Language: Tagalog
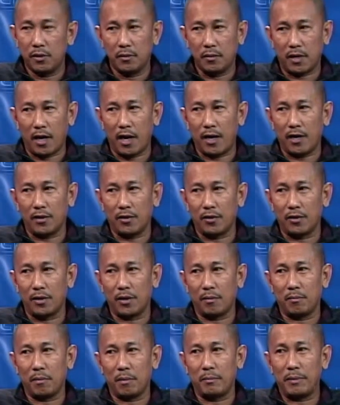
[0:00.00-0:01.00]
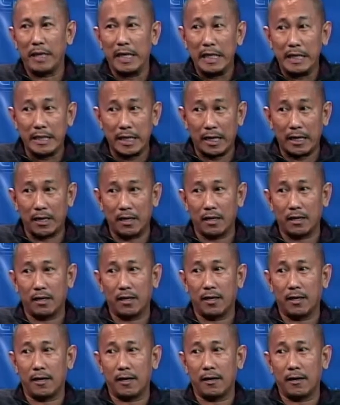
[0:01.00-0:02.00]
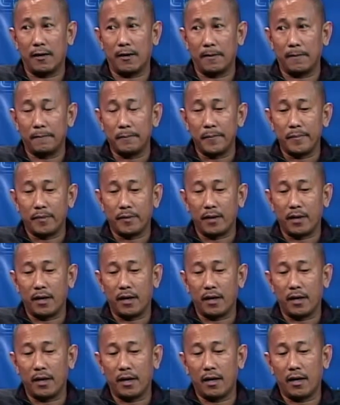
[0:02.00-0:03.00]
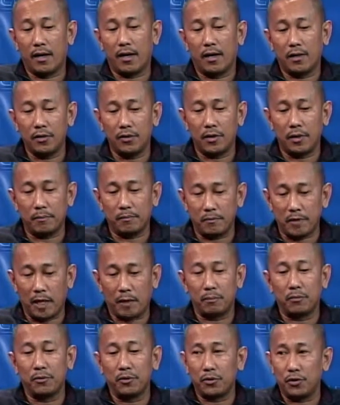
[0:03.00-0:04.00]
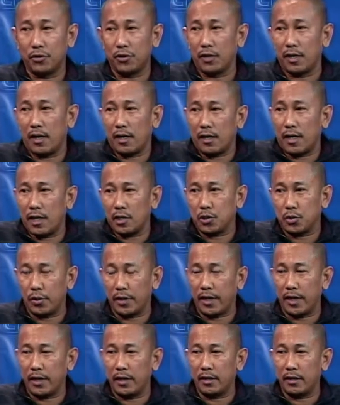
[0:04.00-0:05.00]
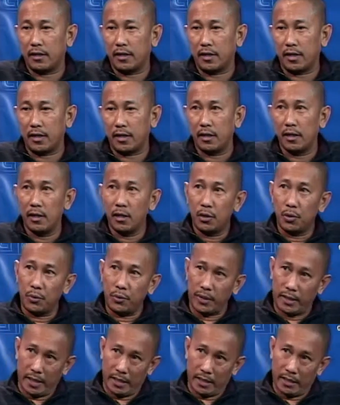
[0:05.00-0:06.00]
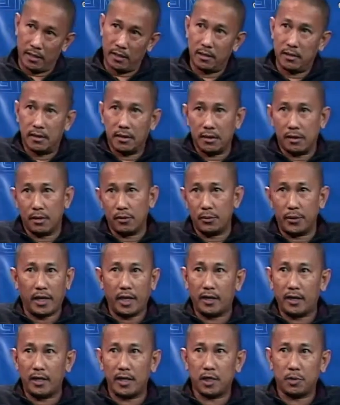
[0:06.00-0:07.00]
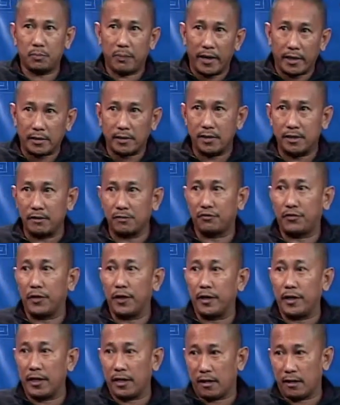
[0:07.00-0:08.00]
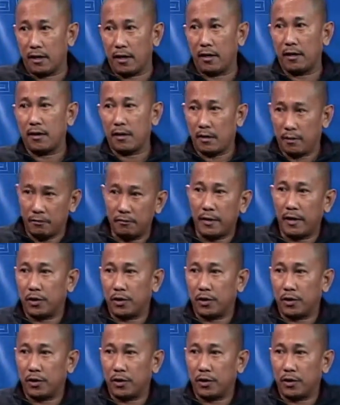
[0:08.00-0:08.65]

magkakaroon ng mabilisang uh, uh, ano ng takbo ng uh, kaso and uh, we can uh, we can expect the verdict uh, Sooner.